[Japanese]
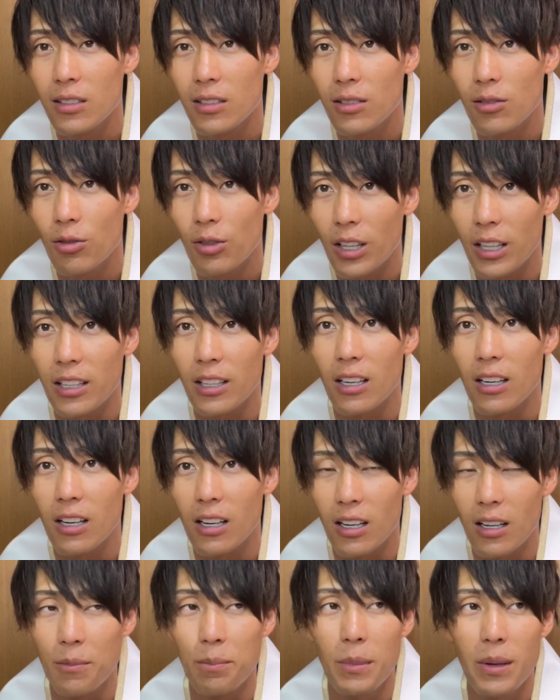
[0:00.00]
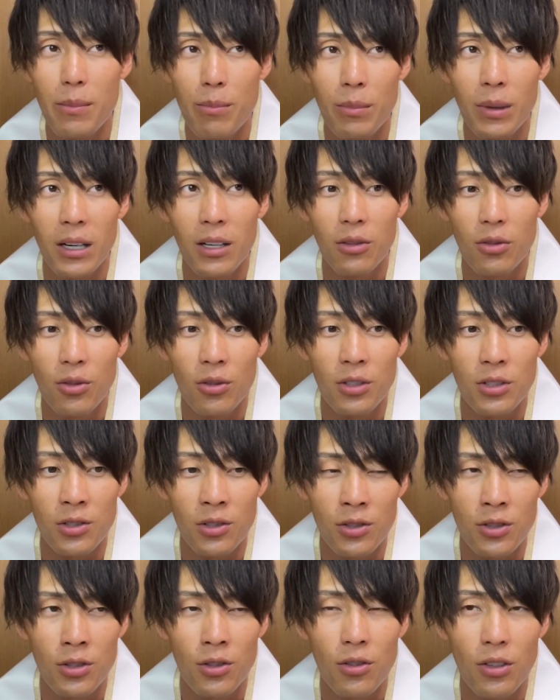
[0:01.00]
どなたかメンバーの
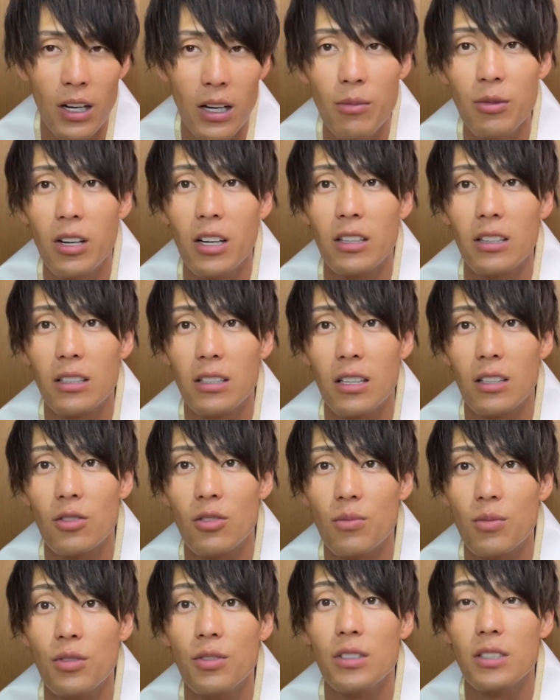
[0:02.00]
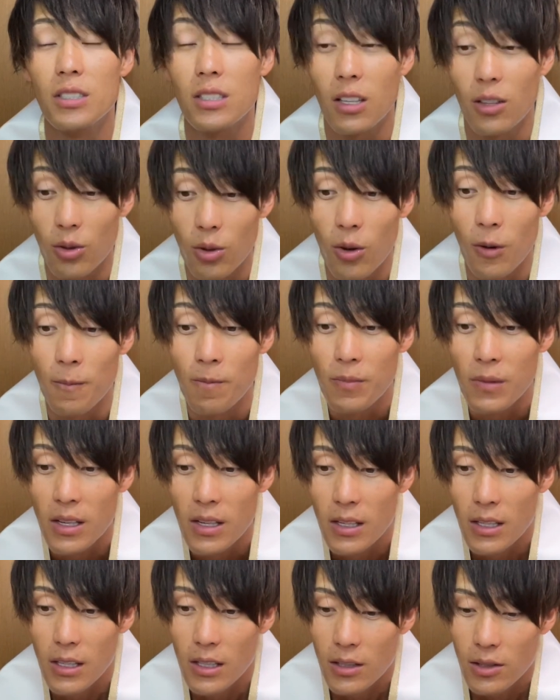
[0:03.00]
卒業ライブがあったと思うんですけど
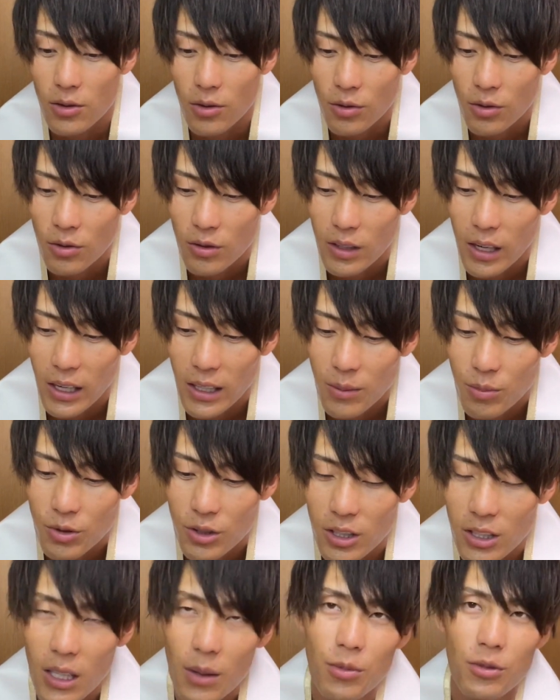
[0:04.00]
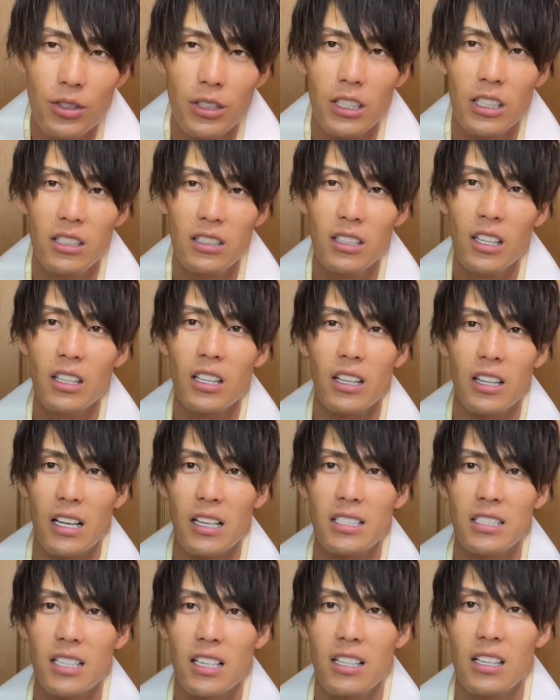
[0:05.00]
そのライブに多分行ってた
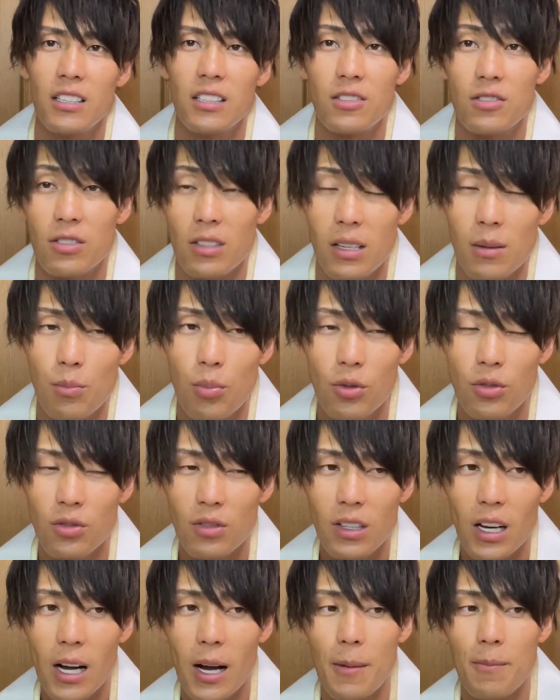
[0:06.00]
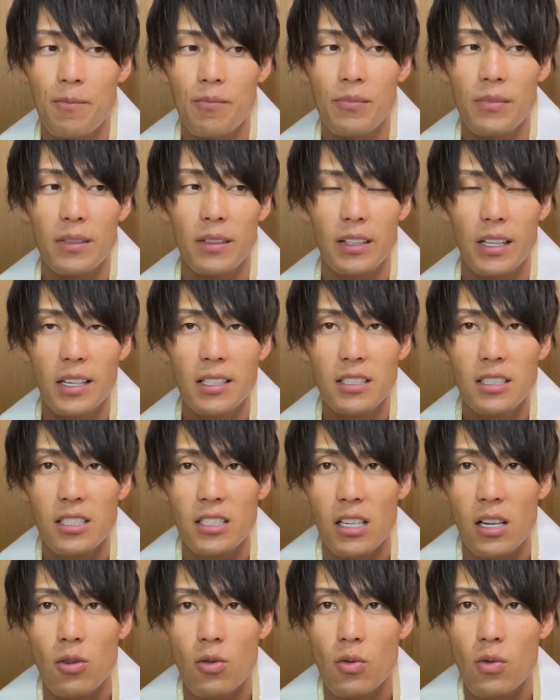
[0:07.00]
男性なんですね僕が電
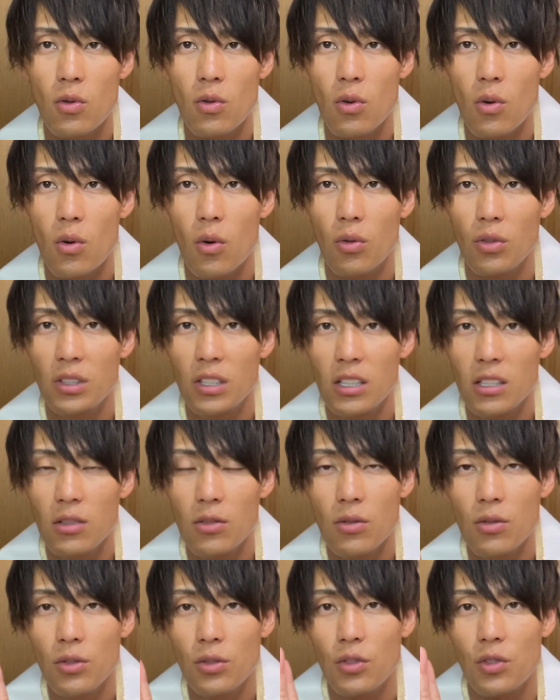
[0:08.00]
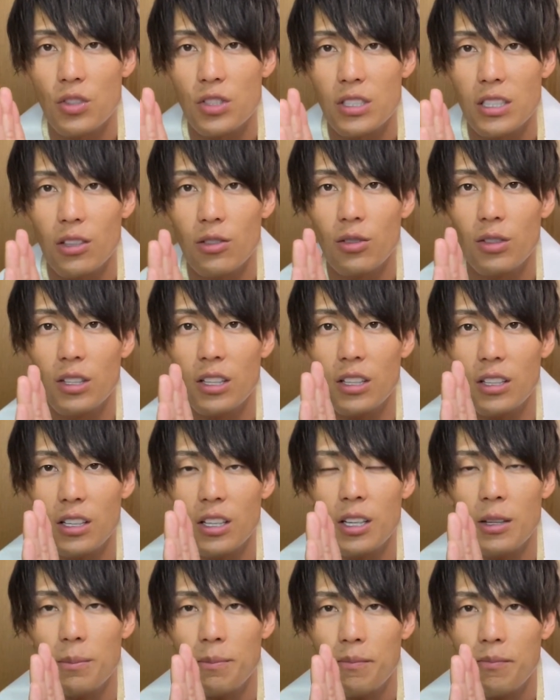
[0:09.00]
車をこう降りようとした時
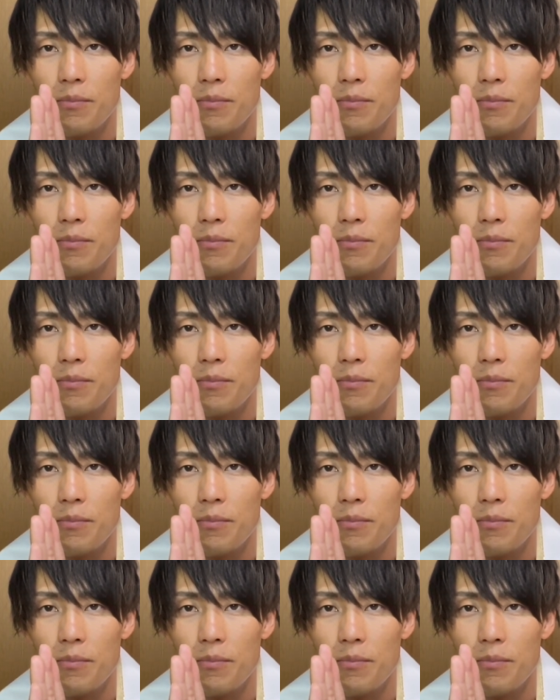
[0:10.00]
に